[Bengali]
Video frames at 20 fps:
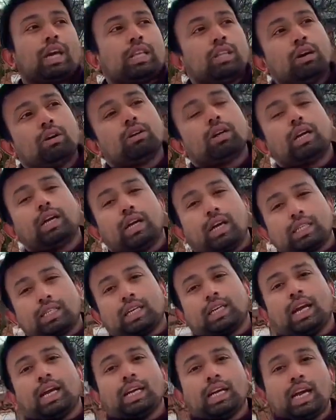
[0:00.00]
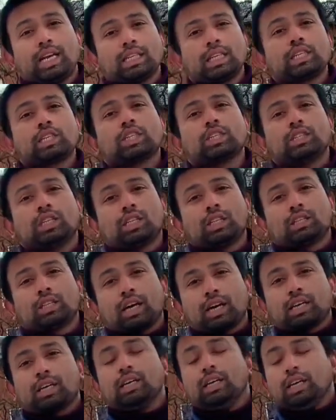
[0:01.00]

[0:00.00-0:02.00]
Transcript: এই ধরনের একটা অ্যাটেনশন যাদের থাকে